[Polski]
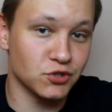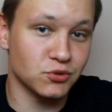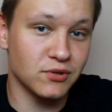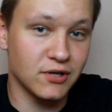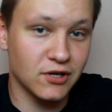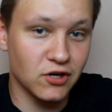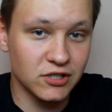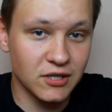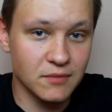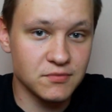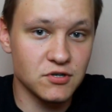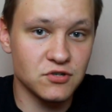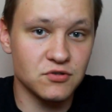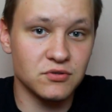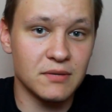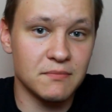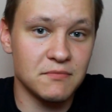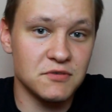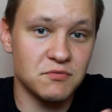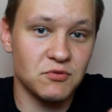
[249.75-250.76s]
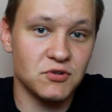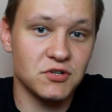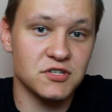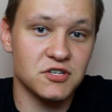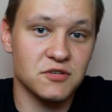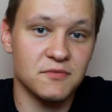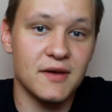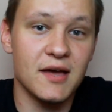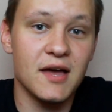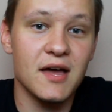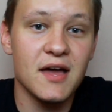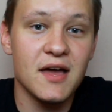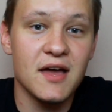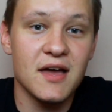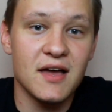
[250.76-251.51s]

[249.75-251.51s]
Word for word: którego nie przeczytam, być może sobie